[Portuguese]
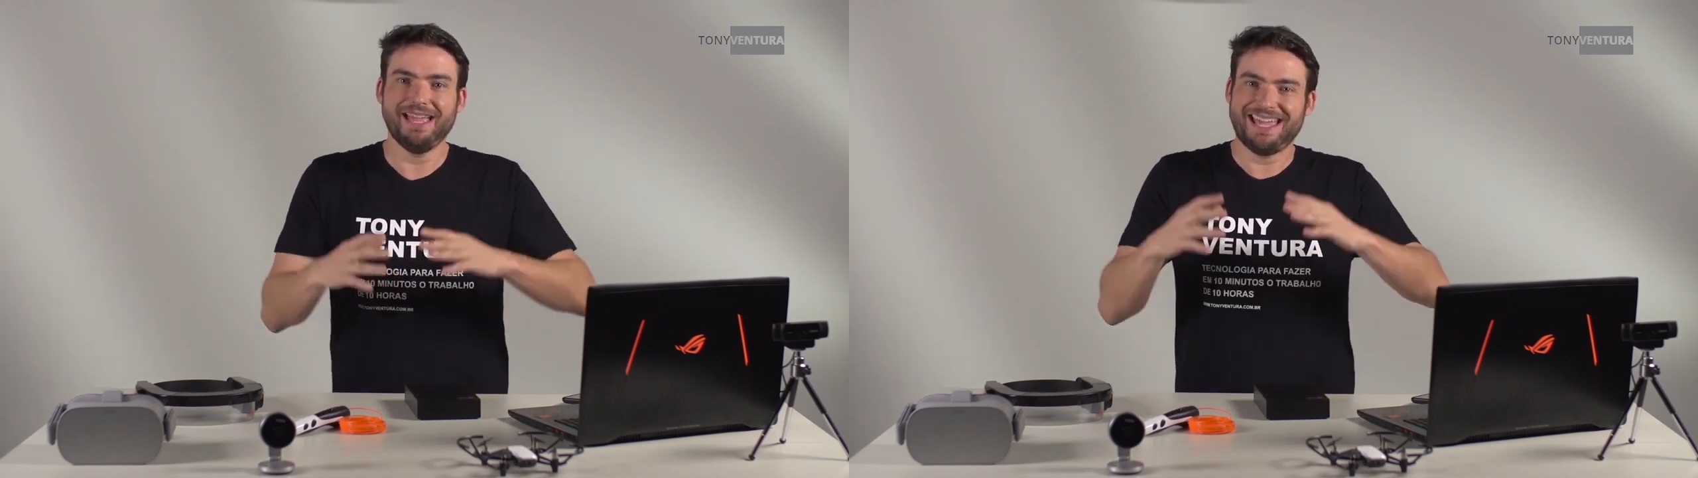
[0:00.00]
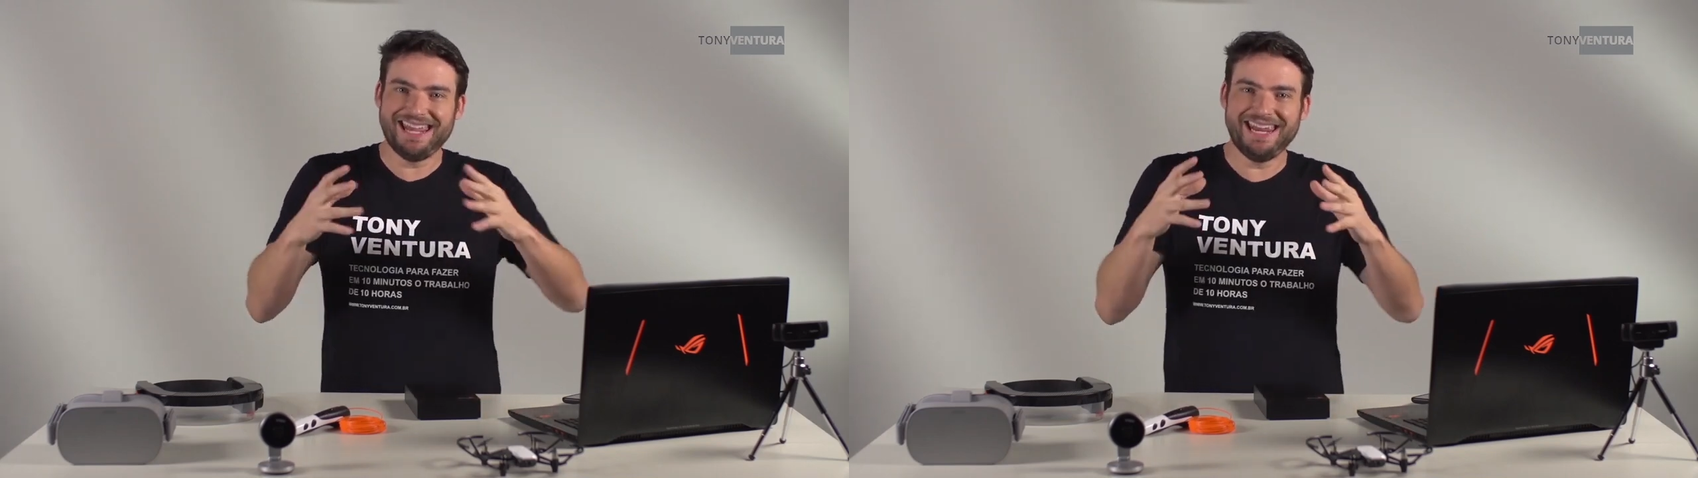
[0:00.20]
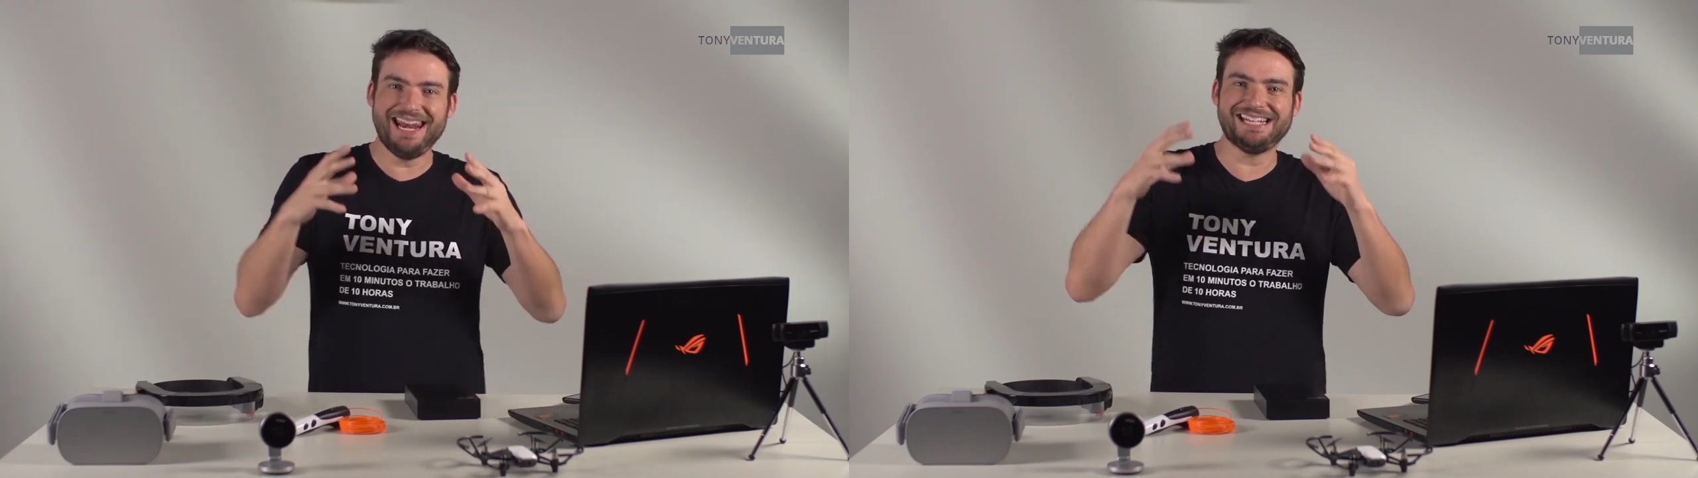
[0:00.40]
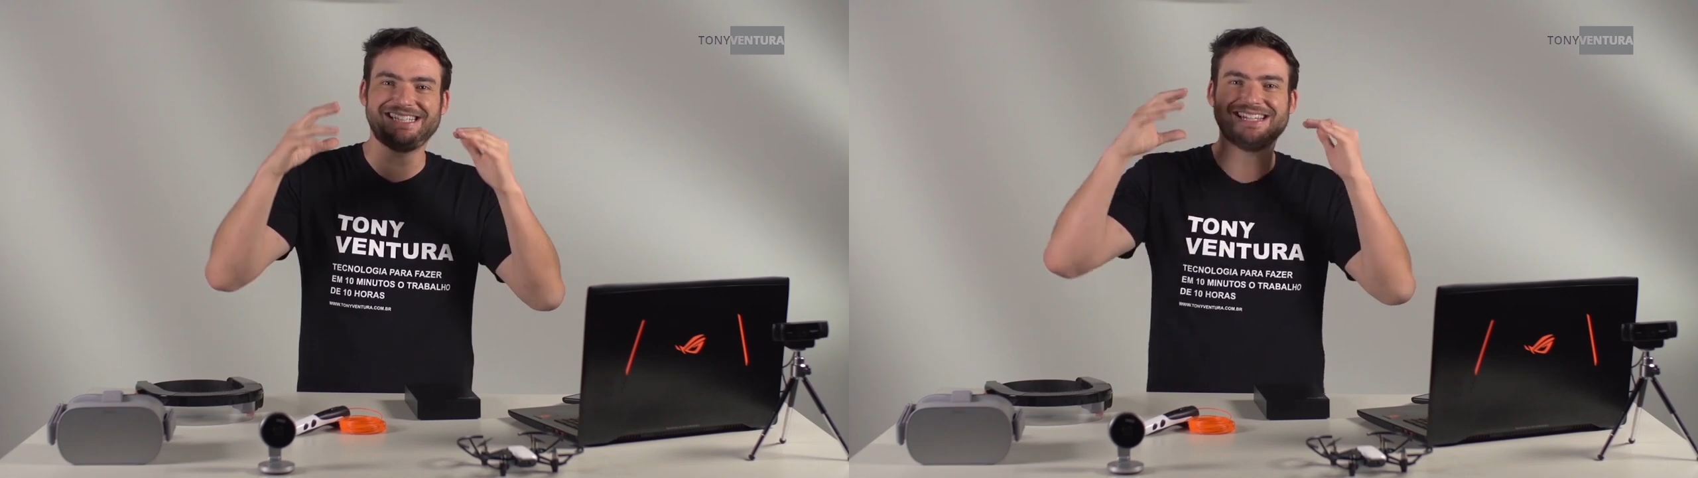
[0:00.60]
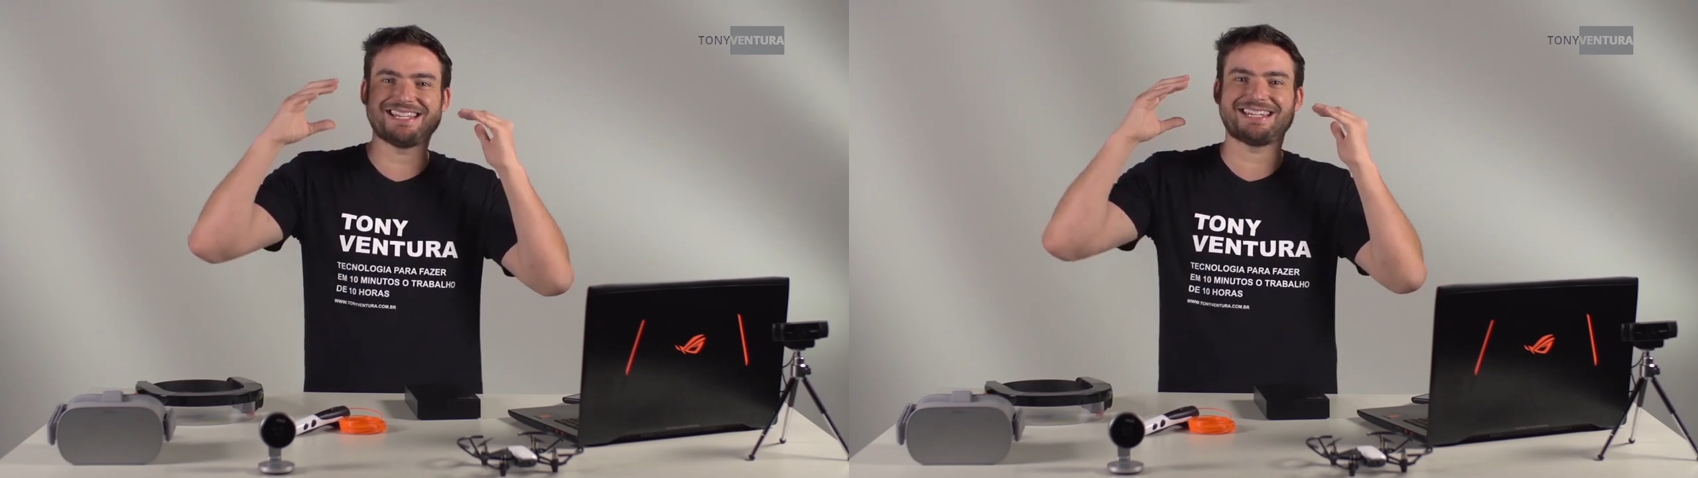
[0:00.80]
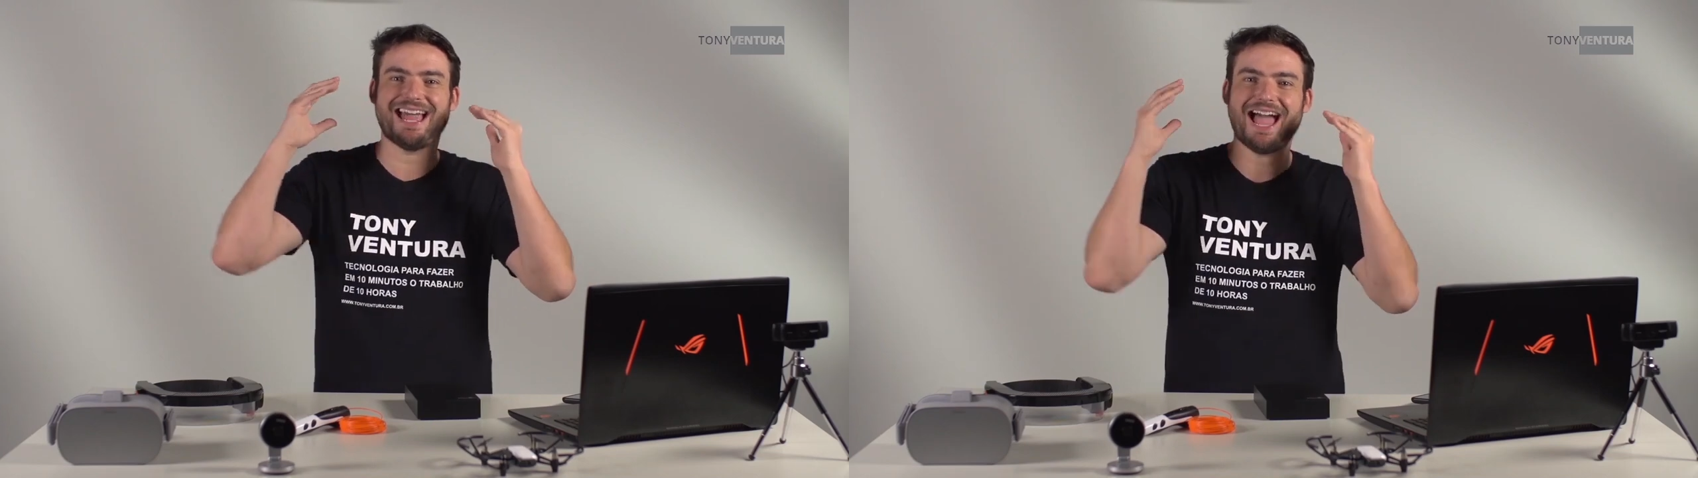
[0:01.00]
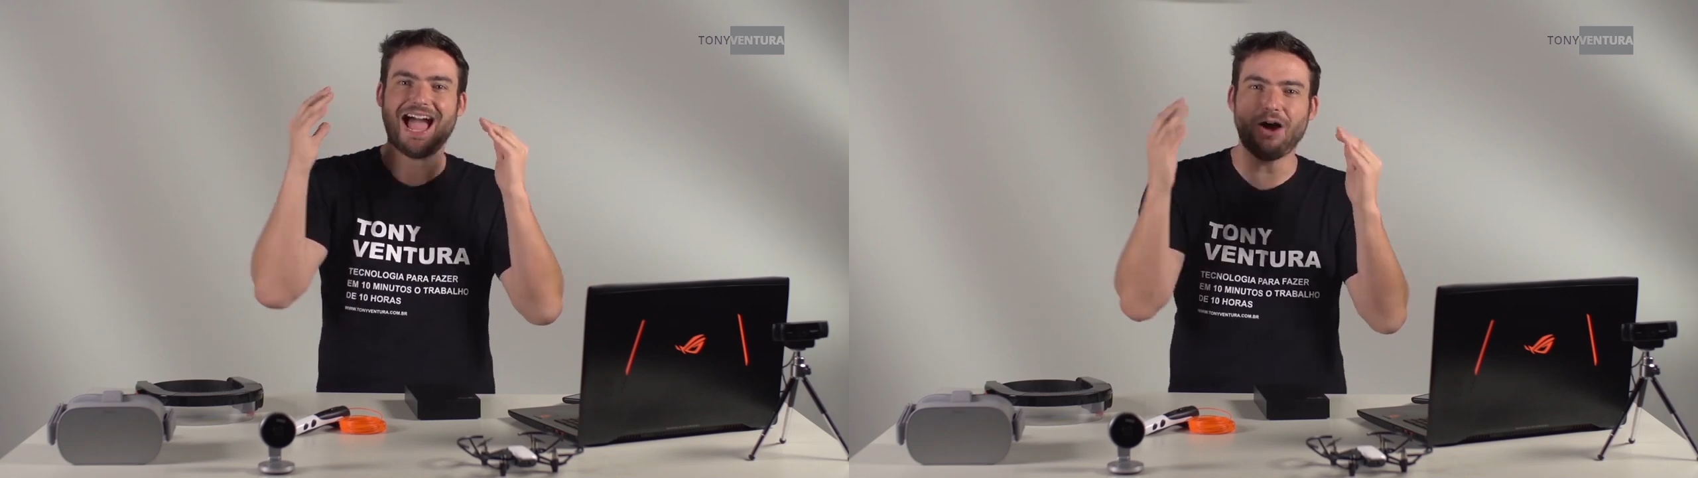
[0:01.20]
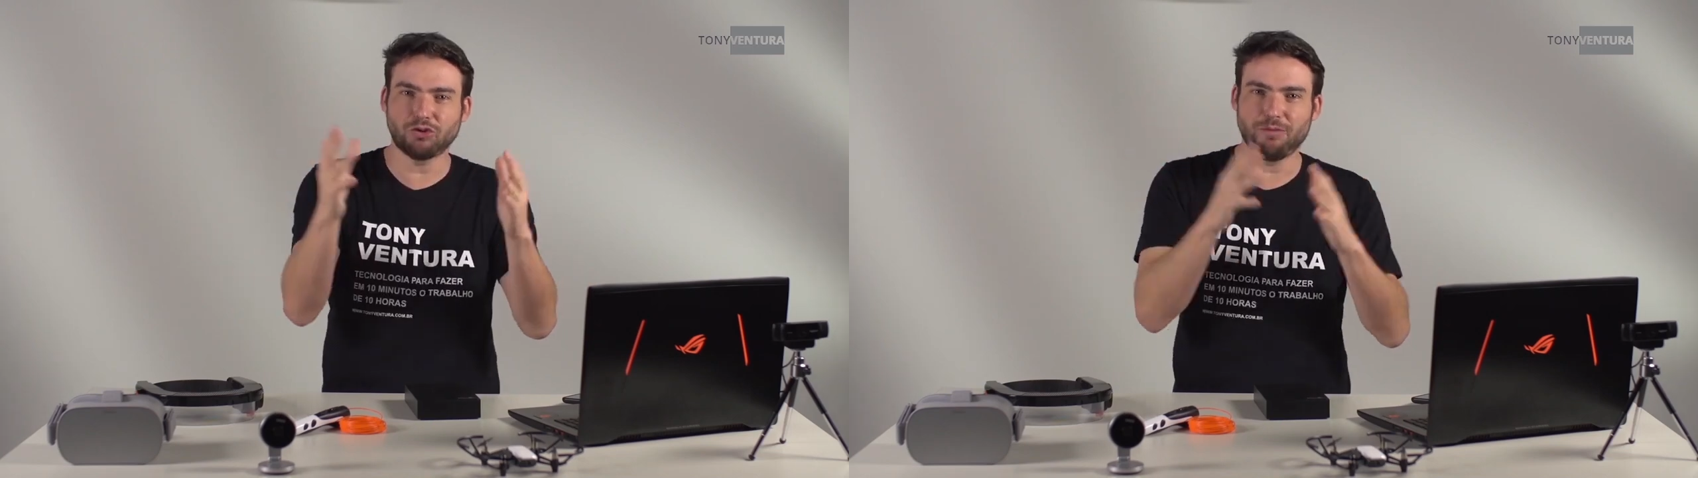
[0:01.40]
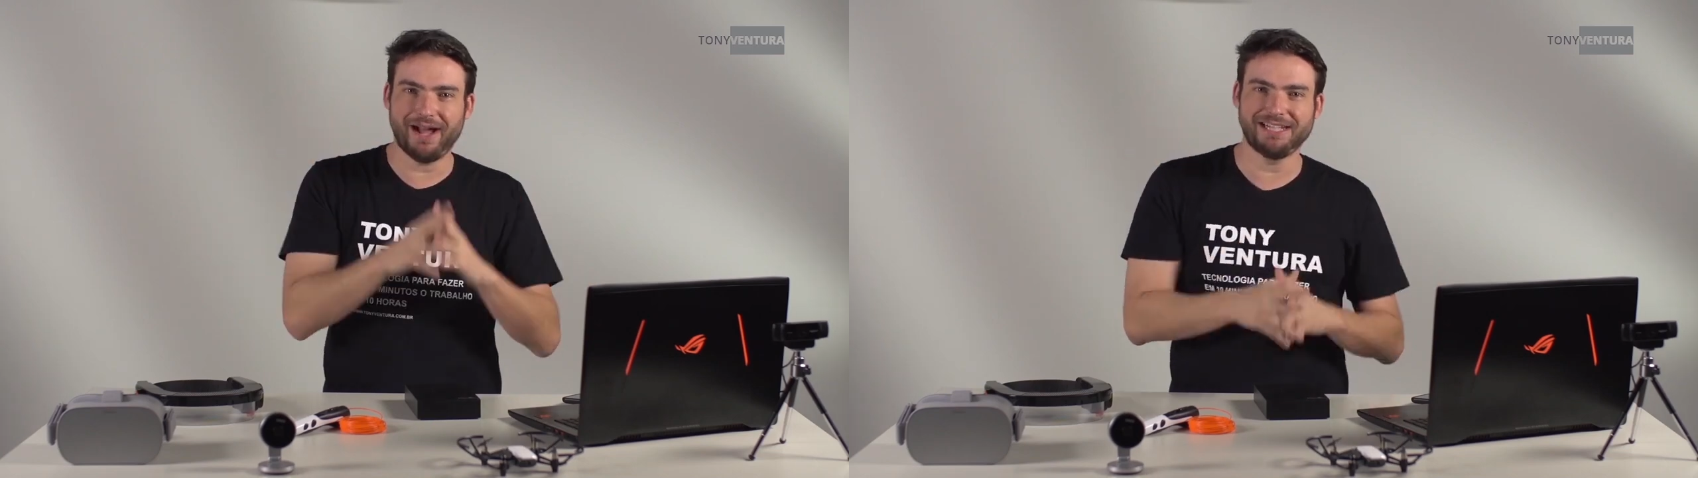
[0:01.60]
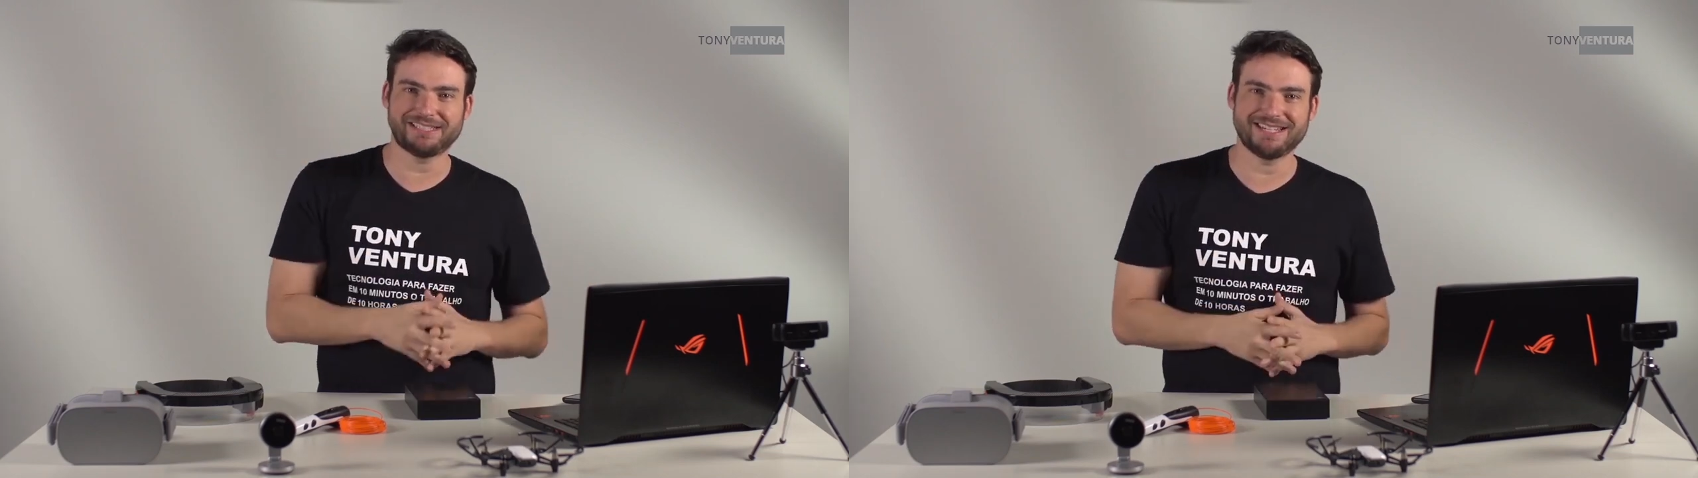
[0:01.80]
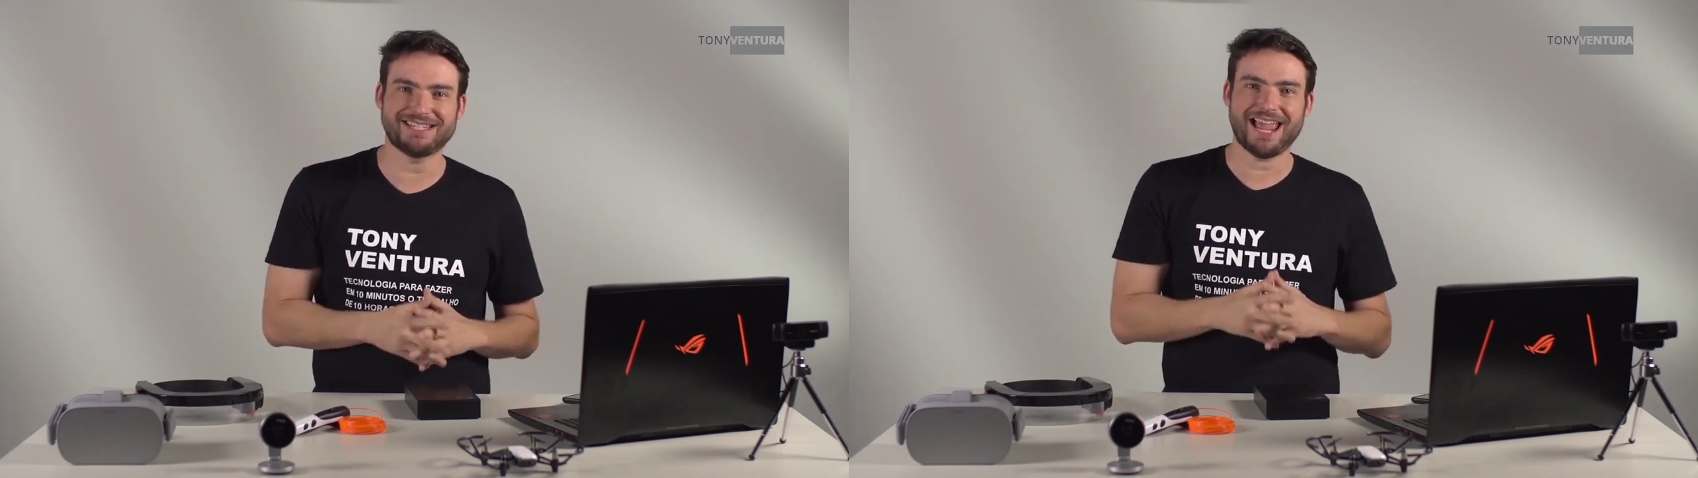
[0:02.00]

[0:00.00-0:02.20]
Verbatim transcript: Crie legendas automáticas,